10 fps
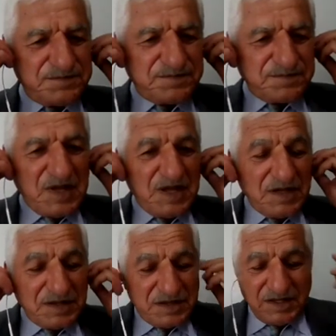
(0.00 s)

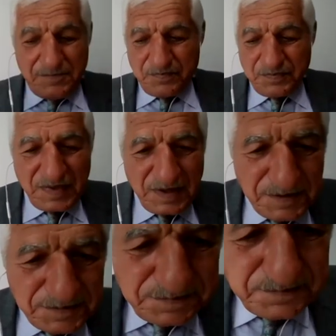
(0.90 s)
نتمنى نعرف بعض
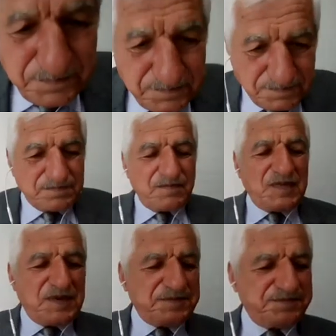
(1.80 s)
المعلومات على
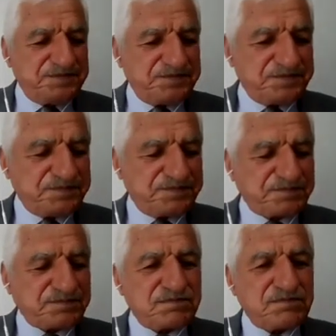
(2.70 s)
هذا الدير
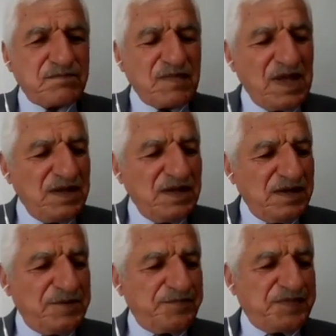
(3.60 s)
استاذنا
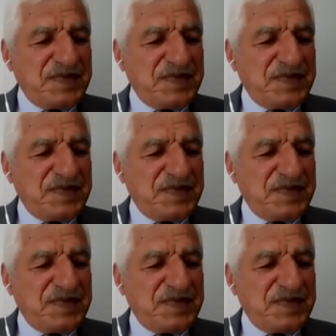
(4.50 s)
العزيز